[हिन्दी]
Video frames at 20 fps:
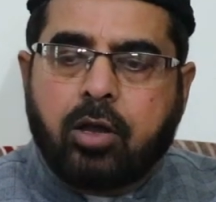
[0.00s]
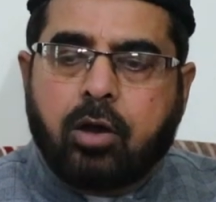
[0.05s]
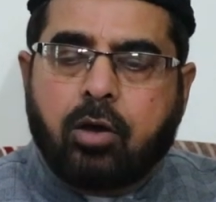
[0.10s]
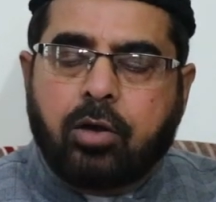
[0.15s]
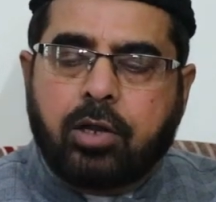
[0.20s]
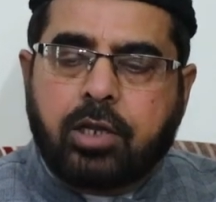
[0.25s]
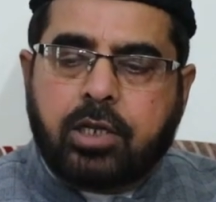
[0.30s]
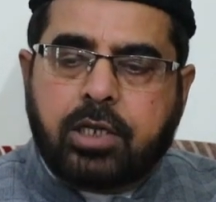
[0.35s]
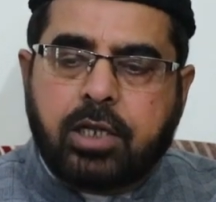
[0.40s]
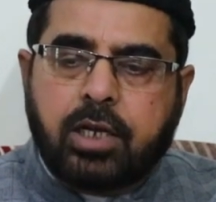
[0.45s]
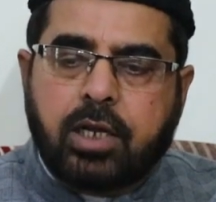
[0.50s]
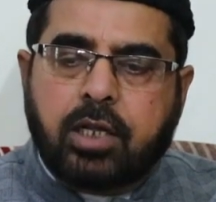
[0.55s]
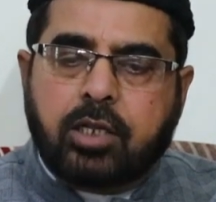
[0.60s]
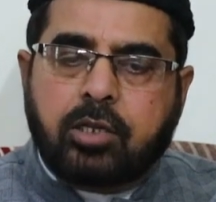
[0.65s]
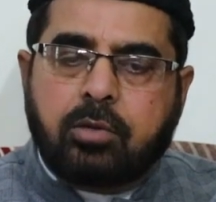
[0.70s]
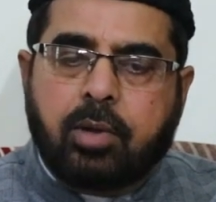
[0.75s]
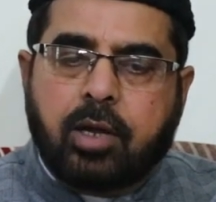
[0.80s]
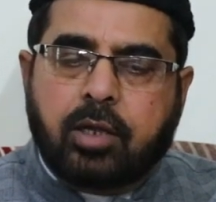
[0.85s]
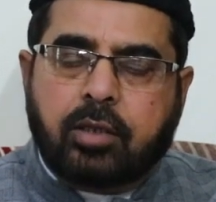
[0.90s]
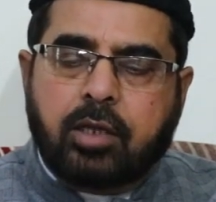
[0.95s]
और इसीलिए
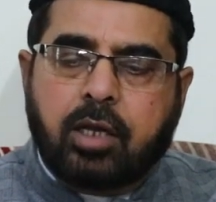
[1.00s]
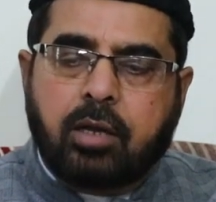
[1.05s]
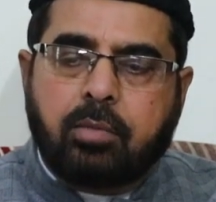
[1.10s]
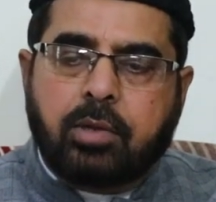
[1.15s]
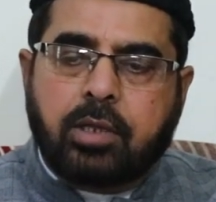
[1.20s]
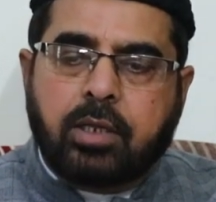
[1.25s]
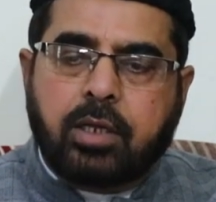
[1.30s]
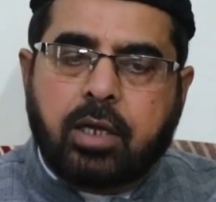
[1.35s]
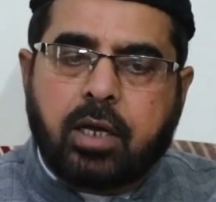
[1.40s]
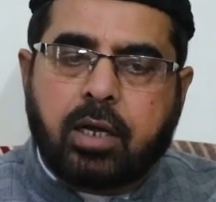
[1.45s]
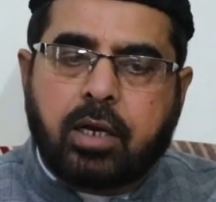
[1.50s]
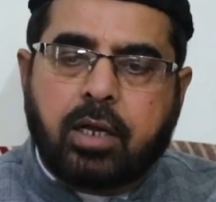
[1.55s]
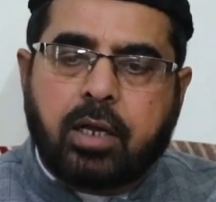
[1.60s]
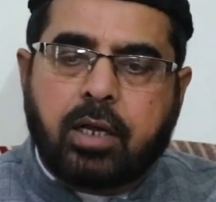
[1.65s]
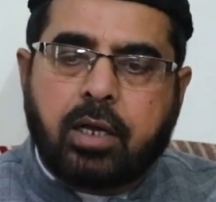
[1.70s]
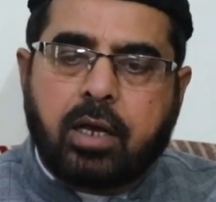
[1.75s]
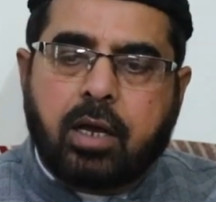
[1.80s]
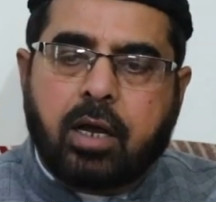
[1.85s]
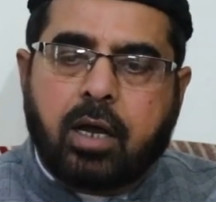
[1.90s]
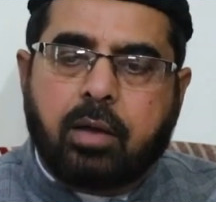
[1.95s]
जमात अहमदिया ने
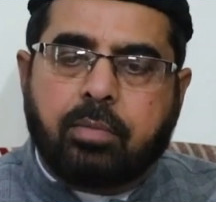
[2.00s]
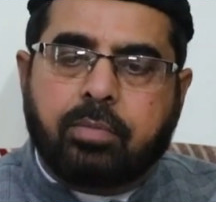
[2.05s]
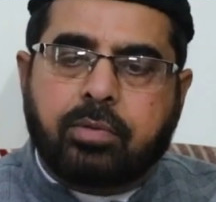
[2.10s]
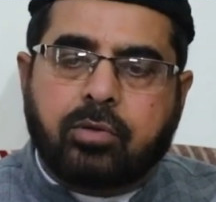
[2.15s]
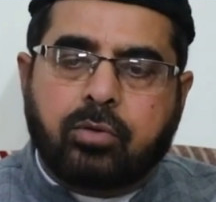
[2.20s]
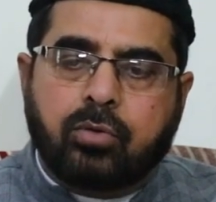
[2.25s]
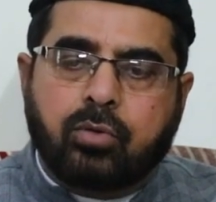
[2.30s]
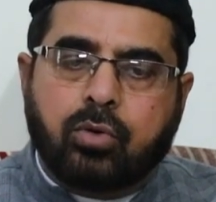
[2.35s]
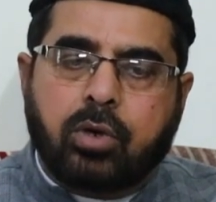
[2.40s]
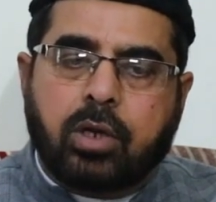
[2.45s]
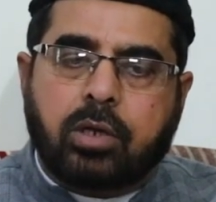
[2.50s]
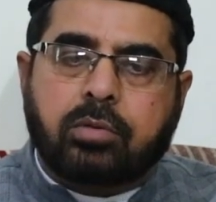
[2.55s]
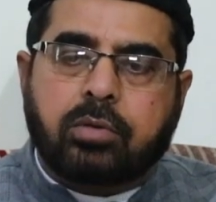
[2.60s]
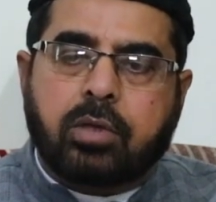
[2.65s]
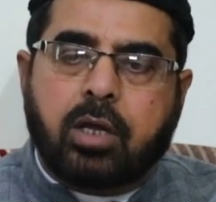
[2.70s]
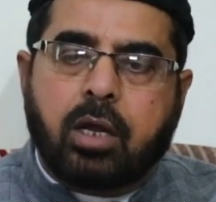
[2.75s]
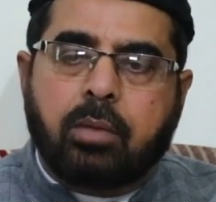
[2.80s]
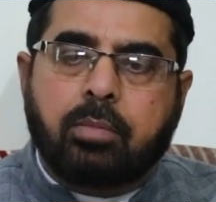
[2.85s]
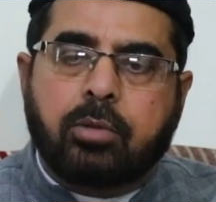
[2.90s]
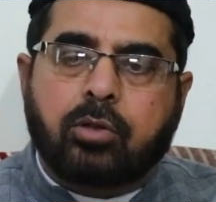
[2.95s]
आप नूर
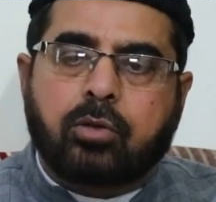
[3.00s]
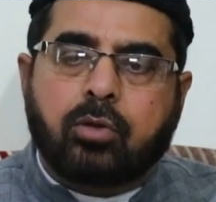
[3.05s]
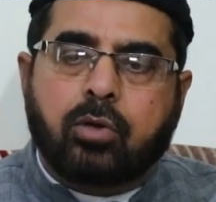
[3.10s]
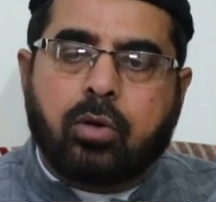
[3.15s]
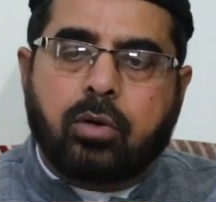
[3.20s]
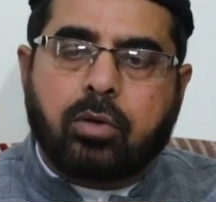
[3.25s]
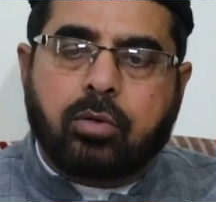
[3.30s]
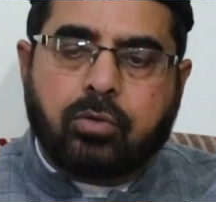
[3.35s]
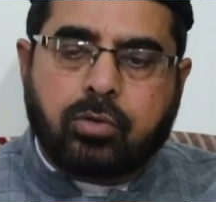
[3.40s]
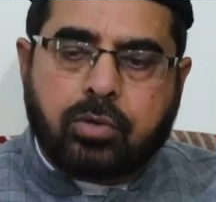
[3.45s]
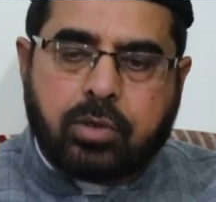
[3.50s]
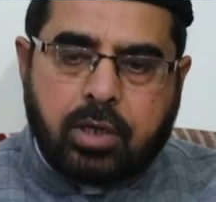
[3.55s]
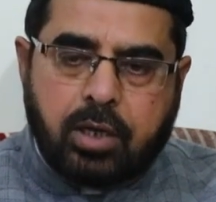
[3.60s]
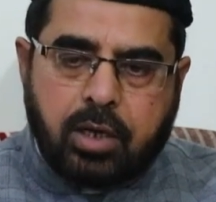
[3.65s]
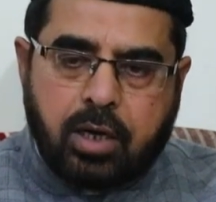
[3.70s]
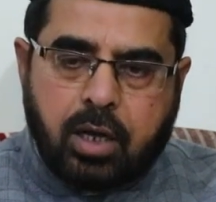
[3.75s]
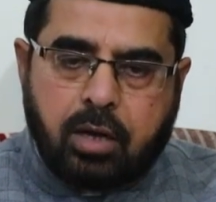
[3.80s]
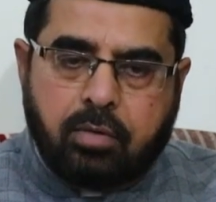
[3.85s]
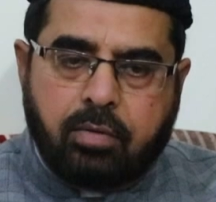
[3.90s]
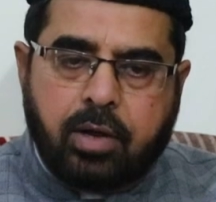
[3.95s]
अस्पताल में तो उसके
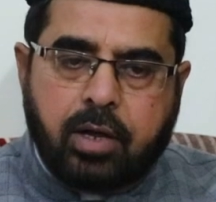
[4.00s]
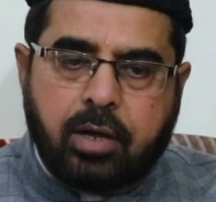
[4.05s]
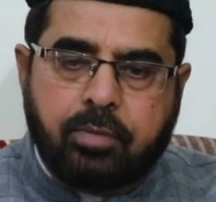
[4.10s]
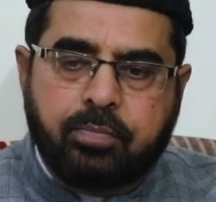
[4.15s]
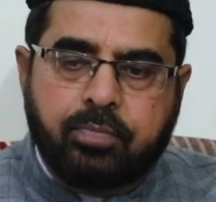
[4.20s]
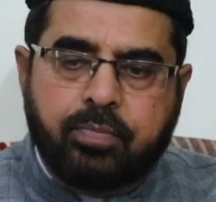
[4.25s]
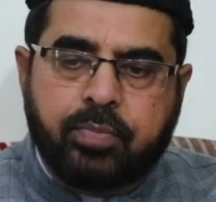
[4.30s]
अलावा